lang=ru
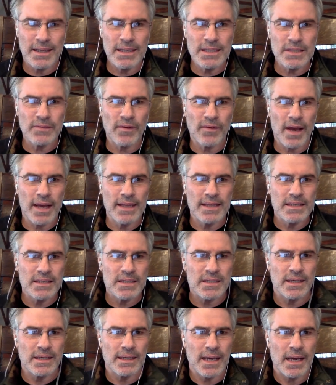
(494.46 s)
Хорошо,
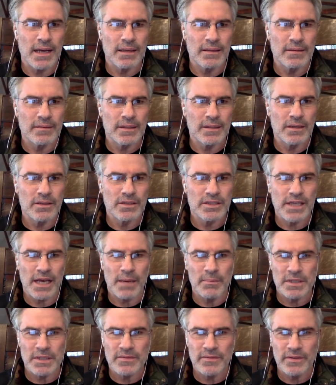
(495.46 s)
давайте улетим прочь
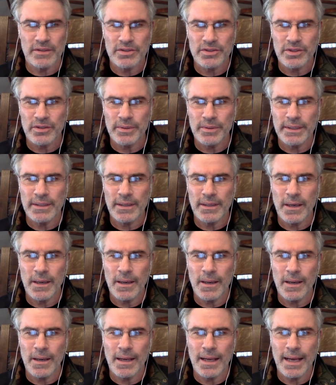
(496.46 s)
из нашей
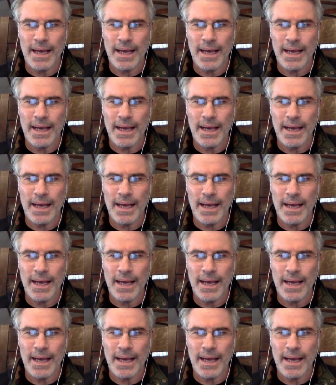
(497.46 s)
атмосферы.